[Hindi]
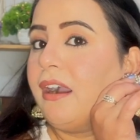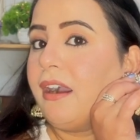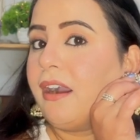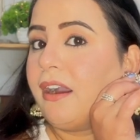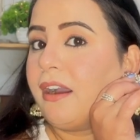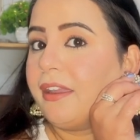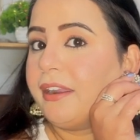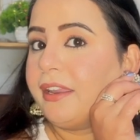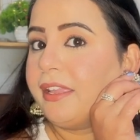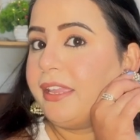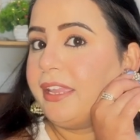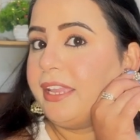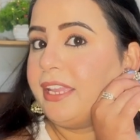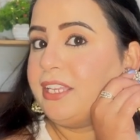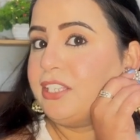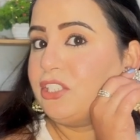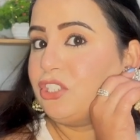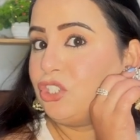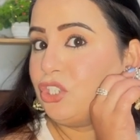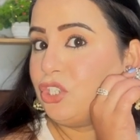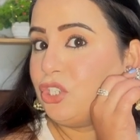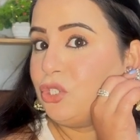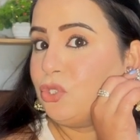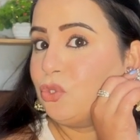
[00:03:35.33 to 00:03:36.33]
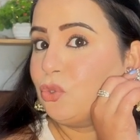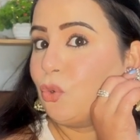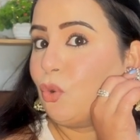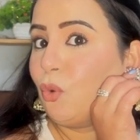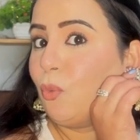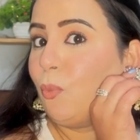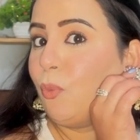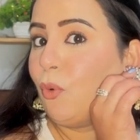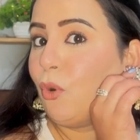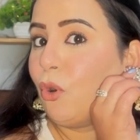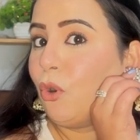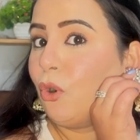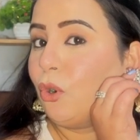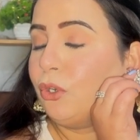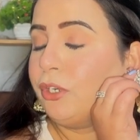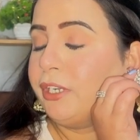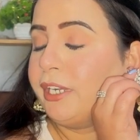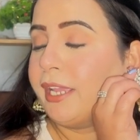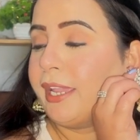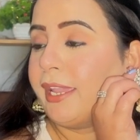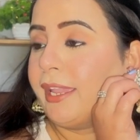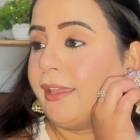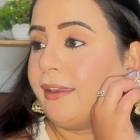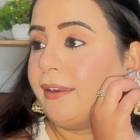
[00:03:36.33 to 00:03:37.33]
हर एक चीज़ को बहुत
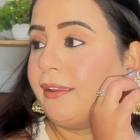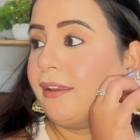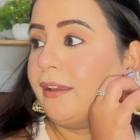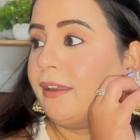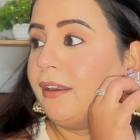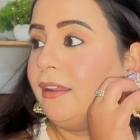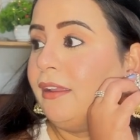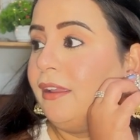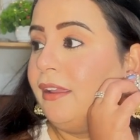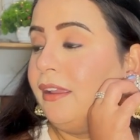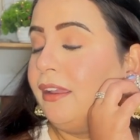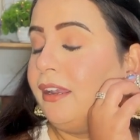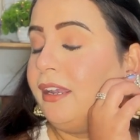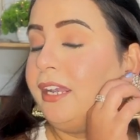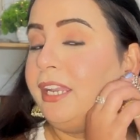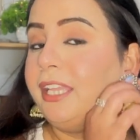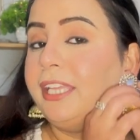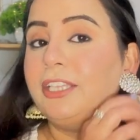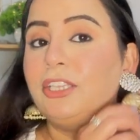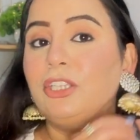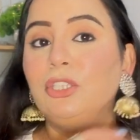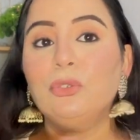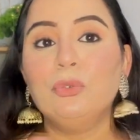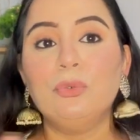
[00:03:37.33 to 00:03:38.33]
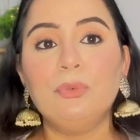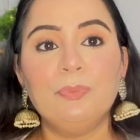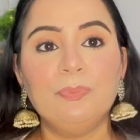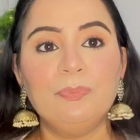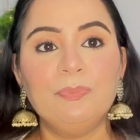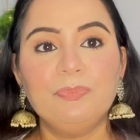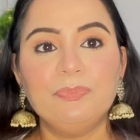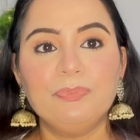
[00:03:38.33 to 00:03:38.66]
ठहर कर लेती हूँ